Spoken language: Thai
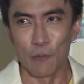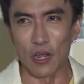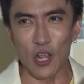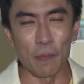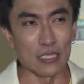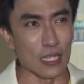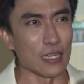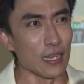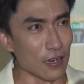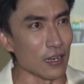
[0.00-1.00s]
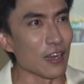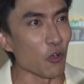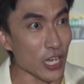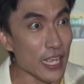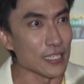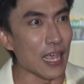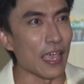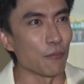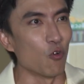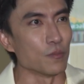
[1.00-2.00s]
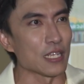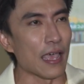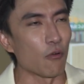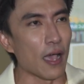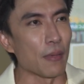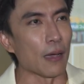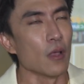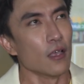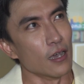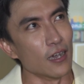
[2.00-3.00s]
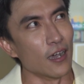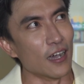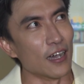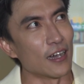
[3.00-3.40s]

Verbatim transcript: มันก็เป็นสิ่งที่ลึกๆเราก็ดีใจภูมิใจว่าแบบเออ